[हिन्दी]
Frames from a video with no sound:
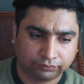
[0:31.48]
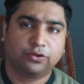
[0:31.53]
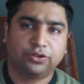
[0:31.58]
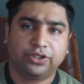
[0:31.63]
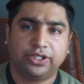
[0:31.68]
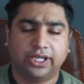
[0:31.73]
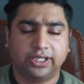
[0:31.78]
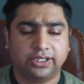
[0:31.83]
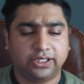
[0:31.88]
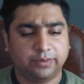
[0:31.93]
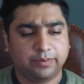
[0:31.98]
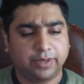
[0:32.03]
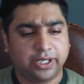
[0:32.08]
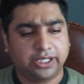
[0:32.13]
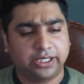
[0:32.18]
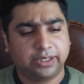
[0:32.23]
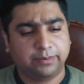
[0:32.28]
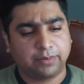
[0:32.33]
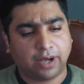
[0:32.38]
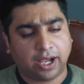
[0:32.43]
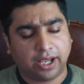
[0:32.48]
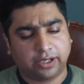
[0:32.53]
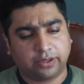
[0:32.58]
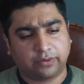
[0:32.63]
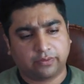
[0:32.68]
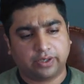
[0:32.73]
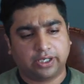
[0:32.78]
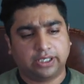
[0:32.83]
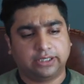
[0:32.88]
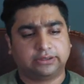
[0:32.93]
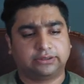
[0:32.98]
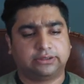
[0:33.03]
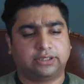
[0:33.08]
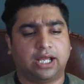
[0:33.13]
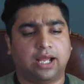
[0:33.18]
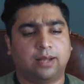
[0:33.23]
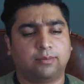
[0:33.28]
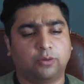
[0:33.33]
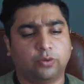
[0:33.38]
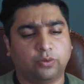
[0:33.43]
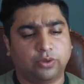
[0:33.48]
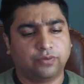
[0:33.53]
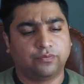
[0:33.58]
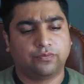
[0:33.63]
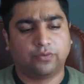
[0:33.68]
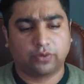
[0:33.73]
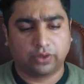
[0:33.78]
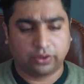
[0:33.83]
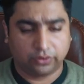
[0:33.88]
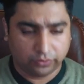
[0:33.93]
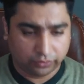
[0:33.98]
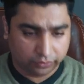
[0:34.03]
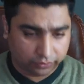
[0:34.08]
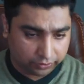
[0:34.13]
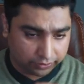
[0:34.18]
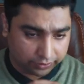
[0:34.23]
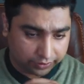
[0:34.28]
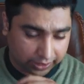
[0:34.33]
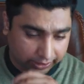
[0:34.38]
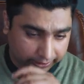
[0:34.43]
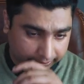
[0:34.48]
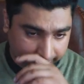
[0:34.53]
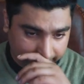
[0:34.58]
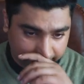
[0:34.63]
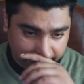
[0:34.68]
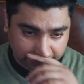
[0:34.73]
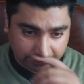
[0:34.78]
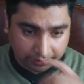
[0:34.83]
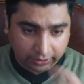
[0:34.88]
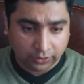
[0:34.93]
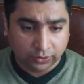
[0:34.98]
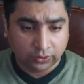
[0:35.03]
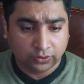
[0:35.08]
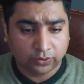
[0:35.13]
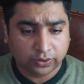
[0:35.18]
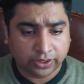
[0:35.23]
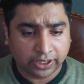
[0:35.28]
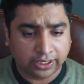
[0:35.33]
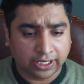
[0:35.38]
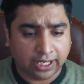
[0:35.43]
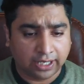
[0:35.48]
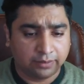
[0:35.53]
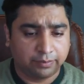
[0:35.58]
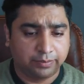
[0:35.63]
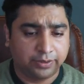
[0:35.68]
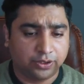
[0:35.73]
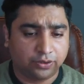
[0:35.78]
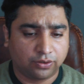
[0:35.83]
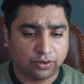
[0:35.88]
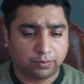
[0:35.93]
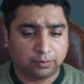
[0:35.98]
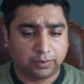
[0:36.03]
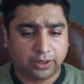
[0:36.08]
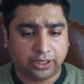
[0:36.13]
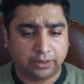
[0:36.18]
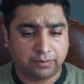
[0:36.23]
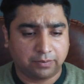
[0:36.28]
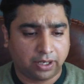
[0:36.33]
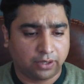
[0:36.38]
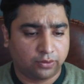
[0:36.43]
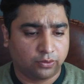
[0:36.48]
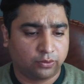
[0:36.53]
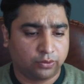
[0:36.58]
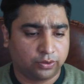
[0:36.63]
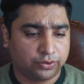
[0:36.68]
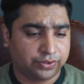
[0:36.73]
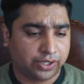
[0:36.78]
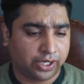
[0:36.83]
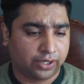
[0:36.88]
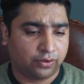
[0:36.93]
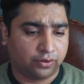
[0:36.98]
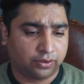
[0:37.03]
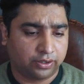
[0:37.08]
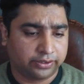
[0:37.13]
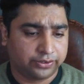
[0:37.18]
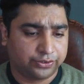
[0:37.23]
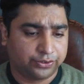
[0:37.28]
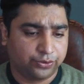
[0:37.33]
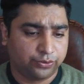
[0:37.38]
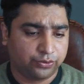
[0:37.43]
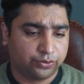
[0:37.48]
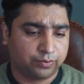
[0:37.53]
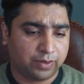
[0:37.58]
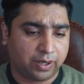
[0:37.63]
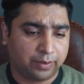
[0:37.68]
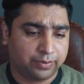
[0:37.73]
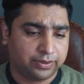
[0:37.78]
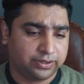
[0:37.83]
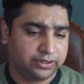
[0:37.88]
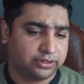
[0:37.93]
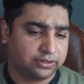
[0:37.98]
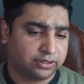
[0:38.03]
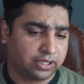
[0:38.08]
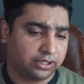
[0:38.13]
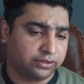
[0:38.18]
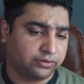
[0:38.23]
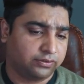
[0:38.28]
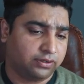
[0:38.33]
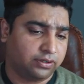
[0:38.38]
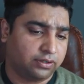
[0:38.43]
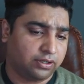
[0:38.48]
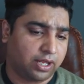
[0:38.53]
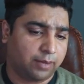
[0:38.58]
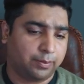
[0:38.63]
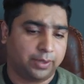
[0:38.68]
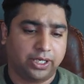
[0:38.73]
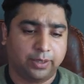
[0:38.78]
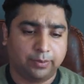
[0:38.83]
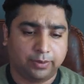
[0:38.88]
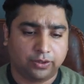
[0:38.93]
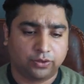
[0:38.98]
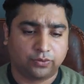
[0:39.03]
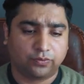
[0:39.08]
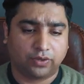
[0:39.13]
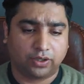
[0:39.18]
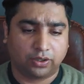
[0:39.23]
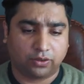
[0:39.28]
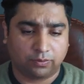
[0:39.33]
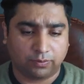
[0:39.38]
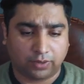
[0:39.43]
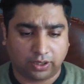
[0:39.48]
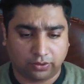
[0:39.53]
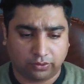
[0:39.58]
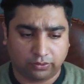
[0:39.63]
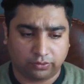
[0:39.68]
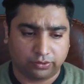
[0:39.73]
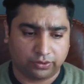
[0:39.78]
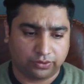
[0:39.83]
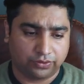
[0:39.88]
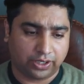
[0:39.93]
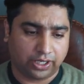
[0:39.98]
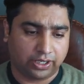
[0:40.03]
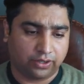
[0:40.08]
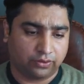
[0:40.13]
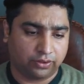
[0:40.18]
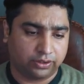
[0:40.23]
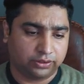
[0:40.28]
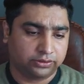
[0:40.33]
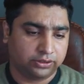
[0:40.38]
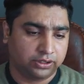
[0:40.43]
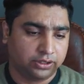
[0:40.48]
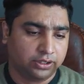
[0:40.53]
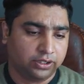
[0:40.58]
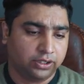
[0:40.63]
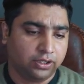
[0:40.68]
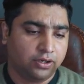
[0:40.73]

तो ये थी मेरी बाय रिक्वेस्ट आई एम लुकिंग फॉर अ लोगो डिजाइनर हु कैन हेल्प मी टू कम्प्लीट माई लोगो डिजाइन ऑर्डर्स ड्यू टू माई बिजी स्केजुअल आई एम एबल टू वर्क ऑन माई लोगो डिजाइन ऑर्डर्स